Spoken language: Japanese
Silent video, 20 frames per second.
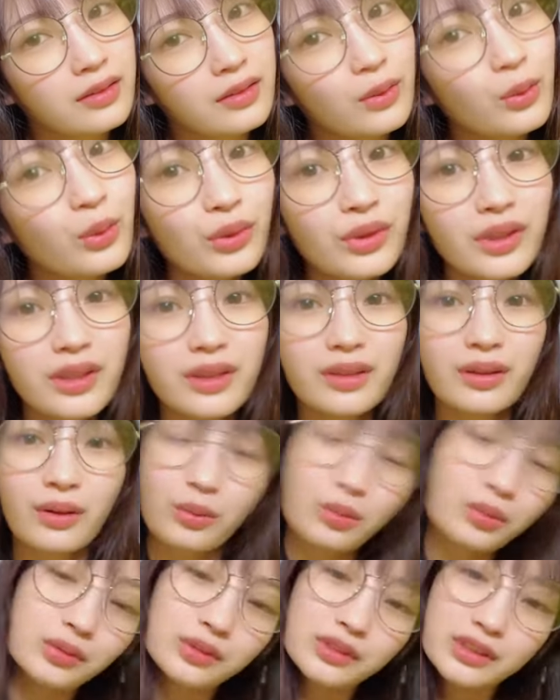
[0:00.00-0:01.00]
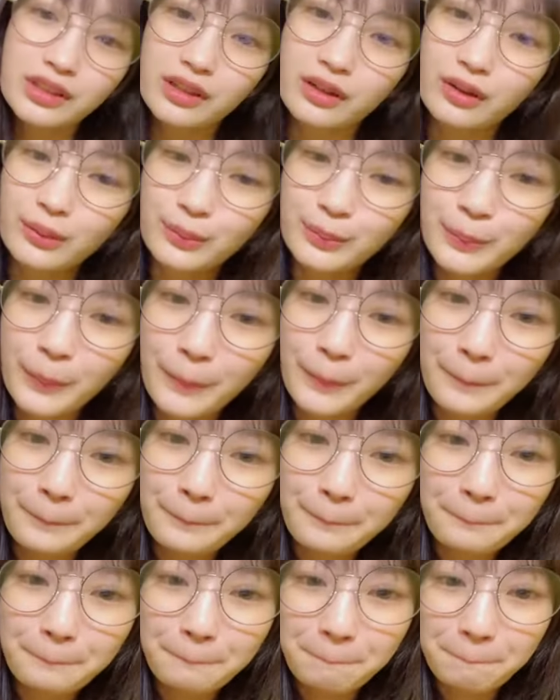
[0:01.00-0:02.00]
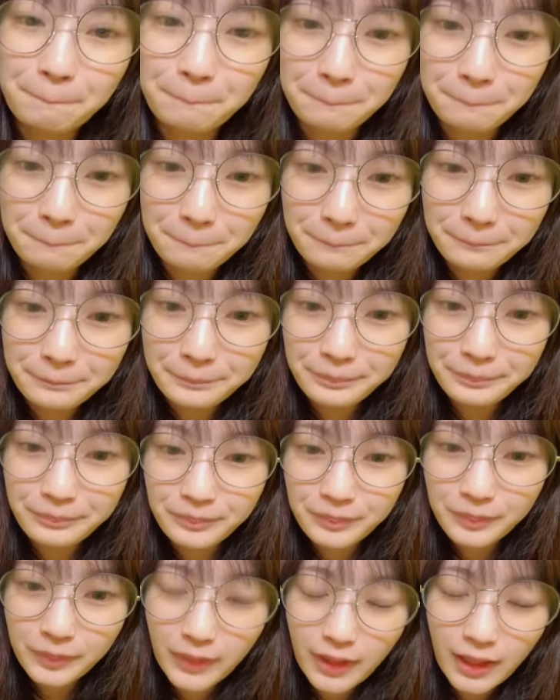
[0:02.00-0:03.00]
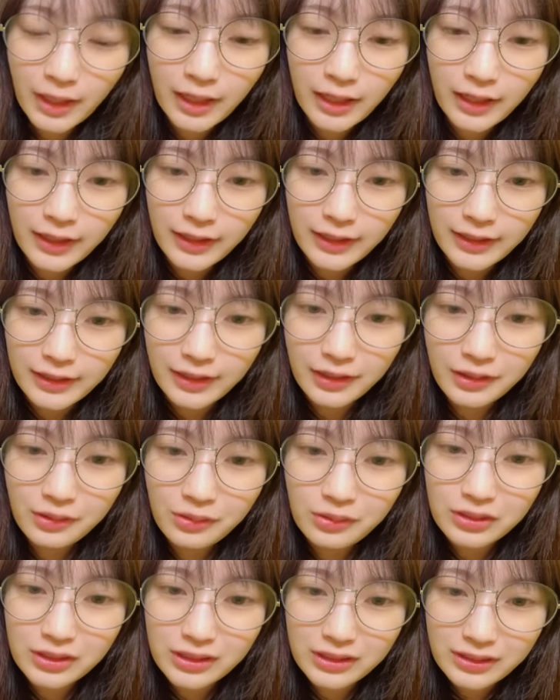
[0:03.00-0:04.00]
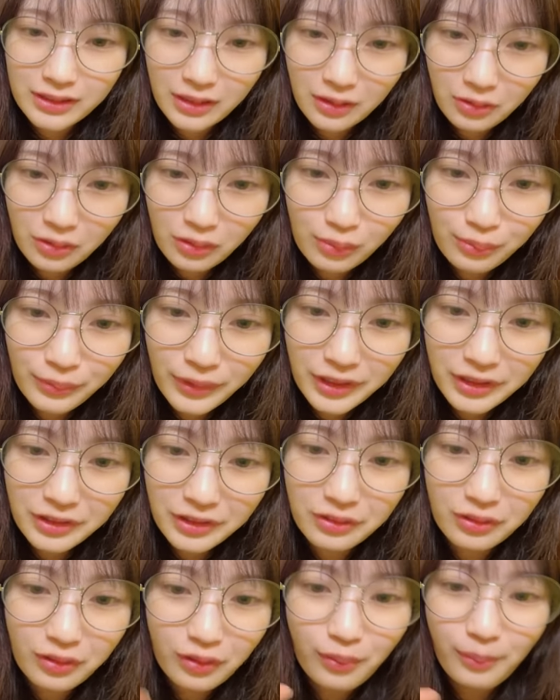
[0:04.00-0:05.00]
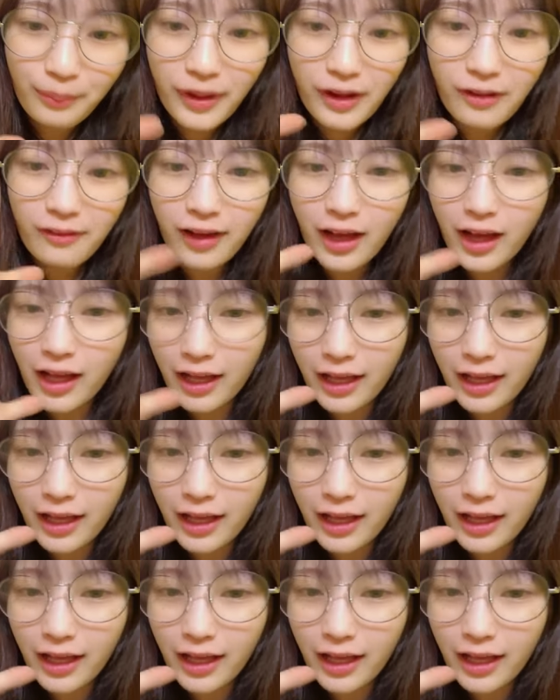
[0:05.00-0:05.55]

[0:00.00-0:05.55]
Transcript: 多いんだこの時間うんいのりんさんこんばんにこんばんは